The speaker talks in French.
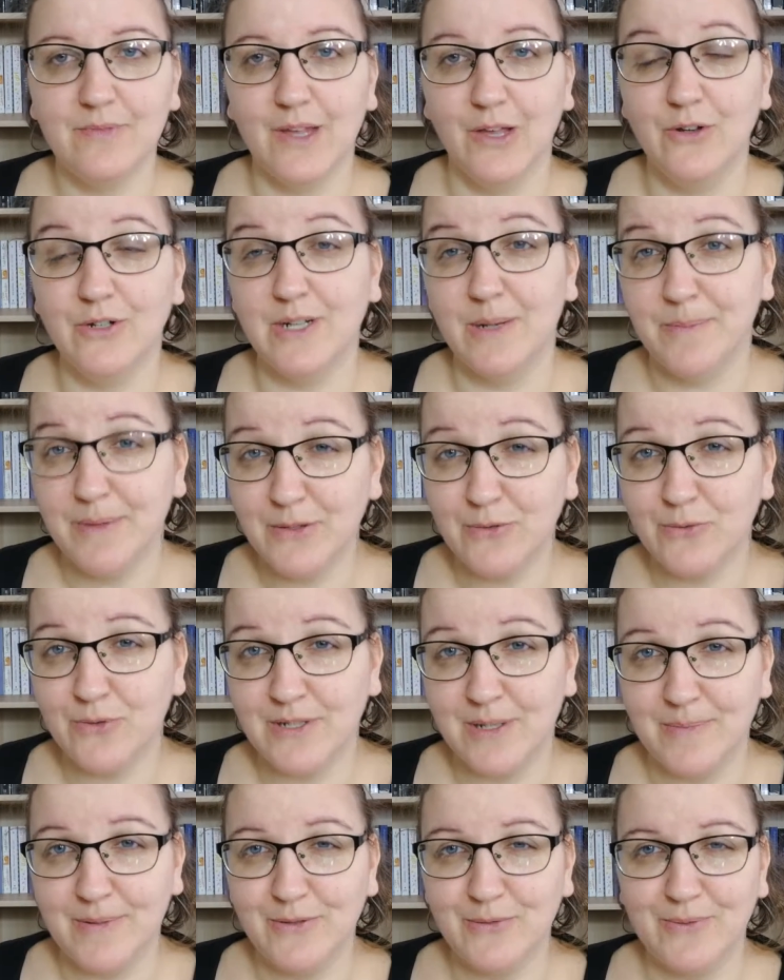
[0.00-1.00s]
Donc j'aime bien son,
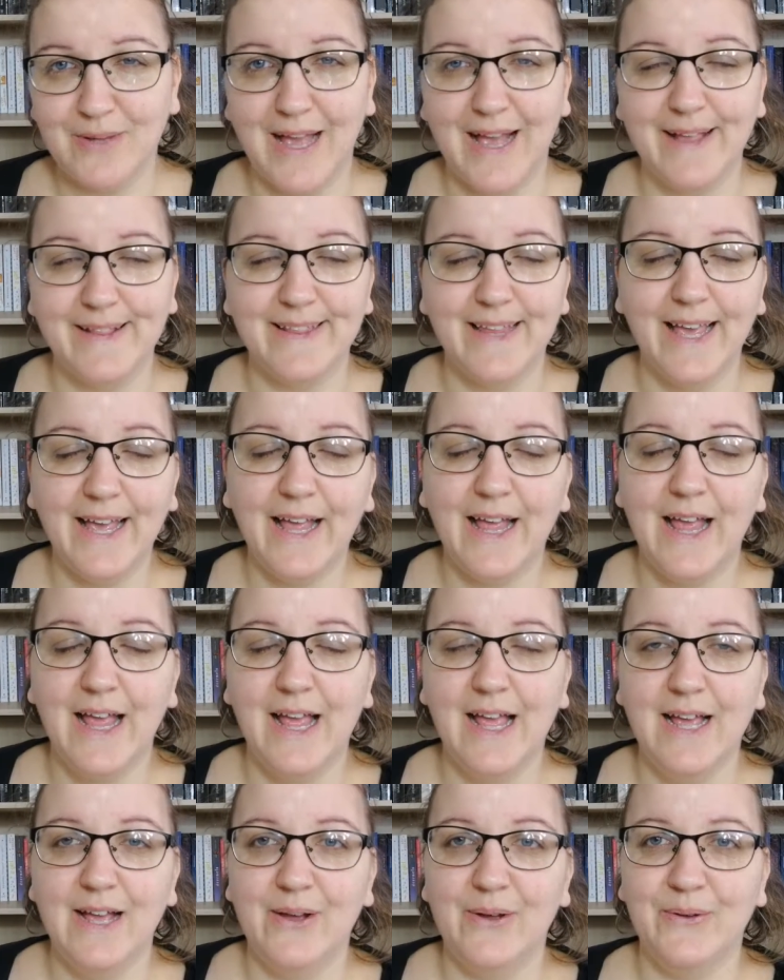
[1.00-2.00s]
j'aime bien son caractère.
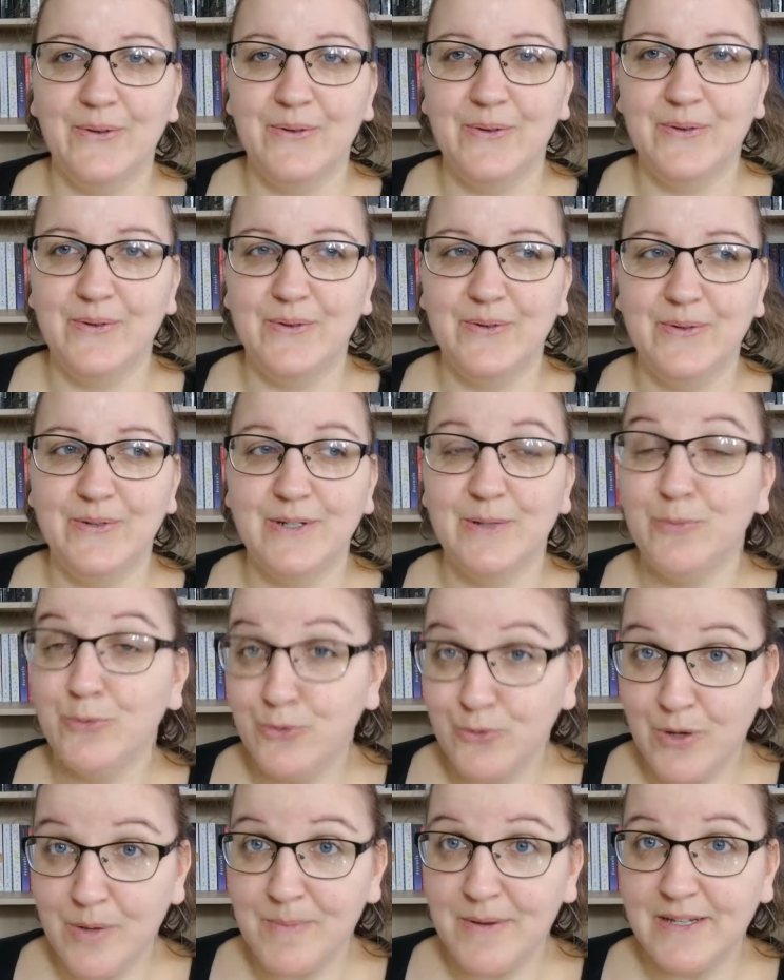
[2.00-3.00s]
j'ai
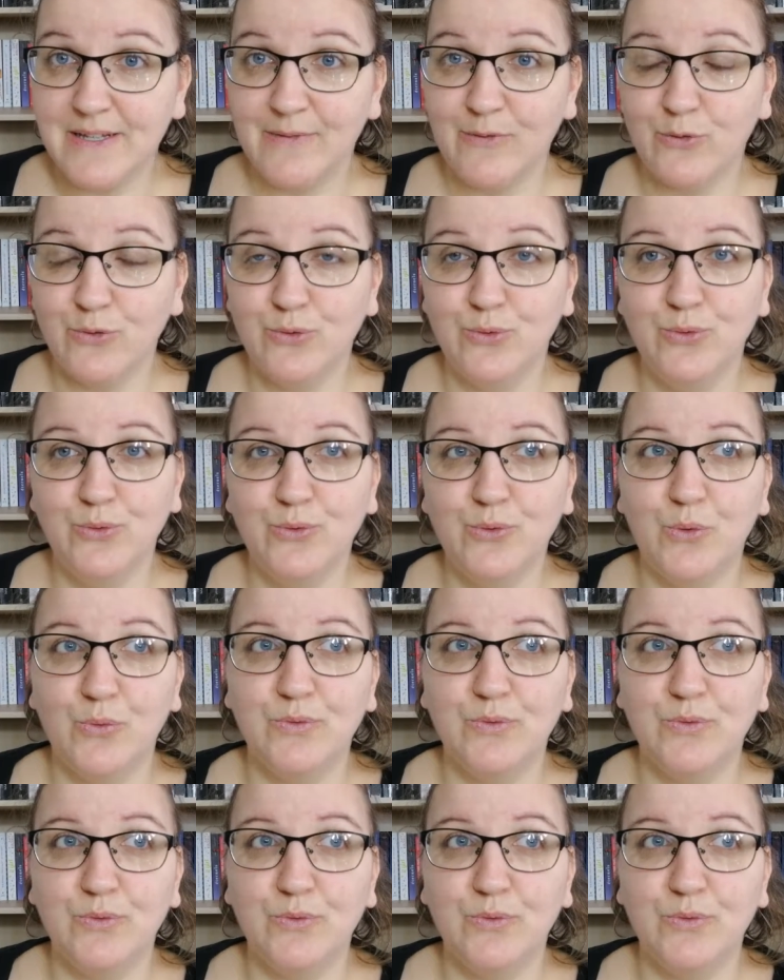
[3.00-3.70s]
beaucoup aimé les aventures.